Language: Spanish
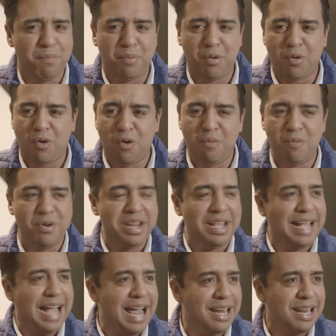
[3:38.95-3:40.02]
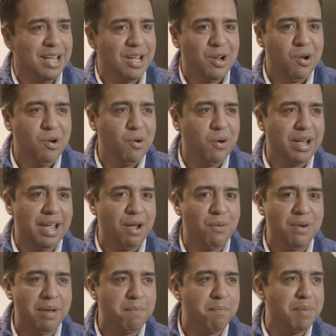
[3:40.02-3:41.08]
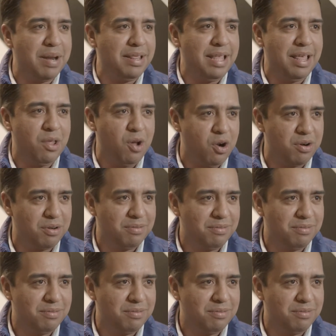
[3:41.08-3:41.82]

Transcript: por comunicar lo que un emprendedor